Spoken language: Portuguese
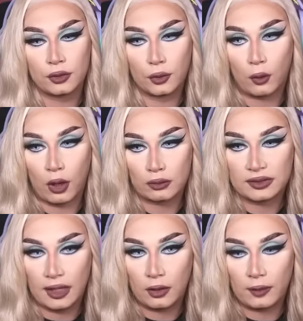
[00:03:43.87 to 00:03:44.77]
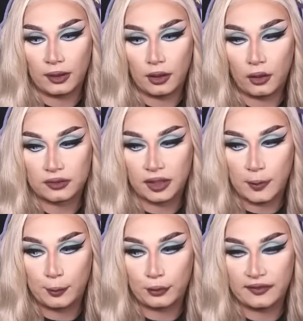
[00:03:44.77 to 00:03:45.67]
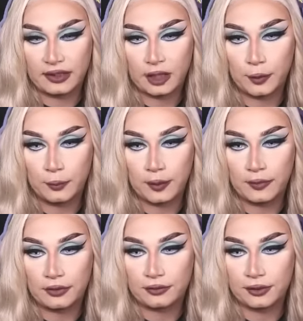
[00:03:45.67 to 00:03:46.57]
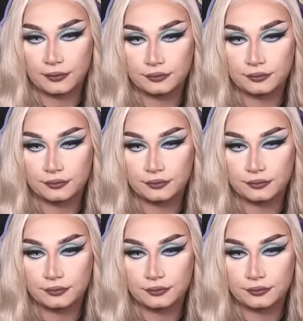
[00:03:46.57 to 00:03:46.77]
Do Qual Tower. Ó, tem uma poça aqui pra eu beber já.